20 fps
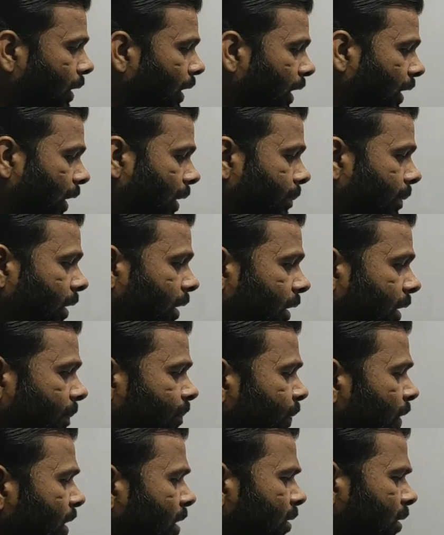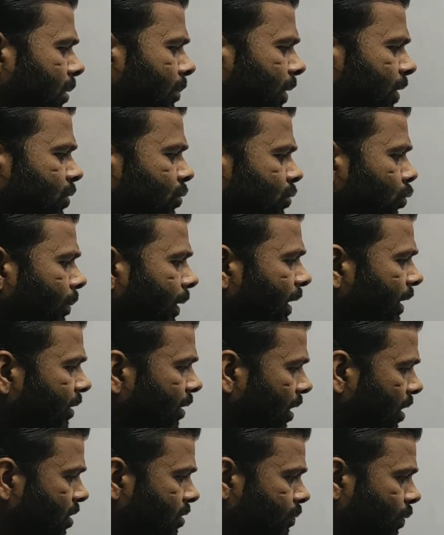मिलेगा मिलेगा देन मैं इंस्ट्रूमेंट
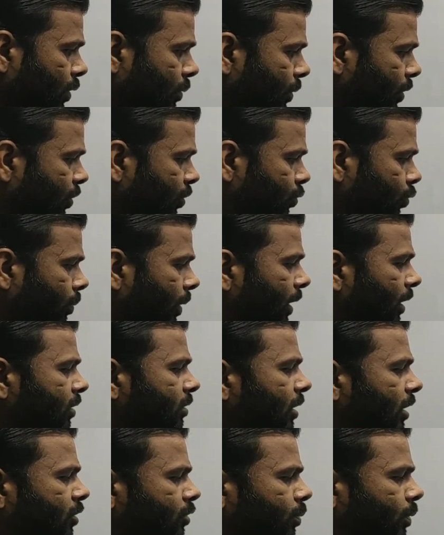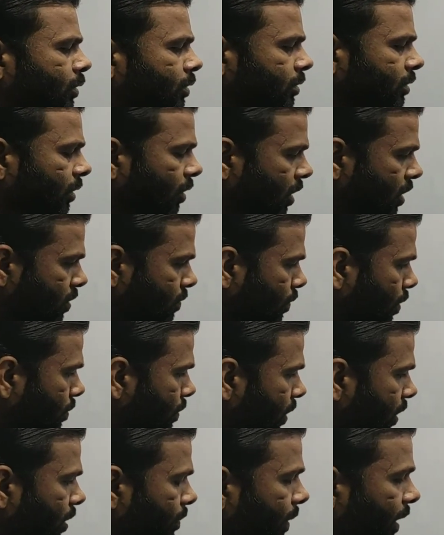ट्रांसफर इंस्ट्रूमेंट
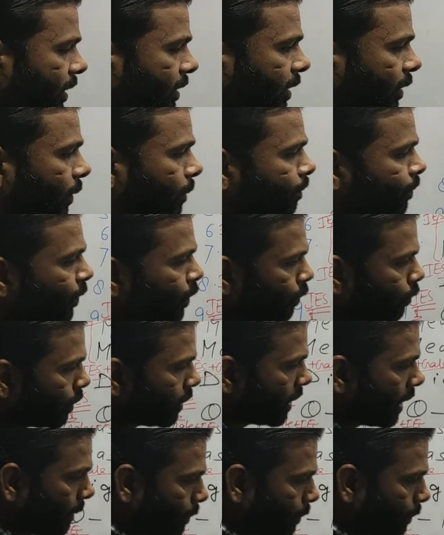ट्रांसफार्मर की बात करूं तो ये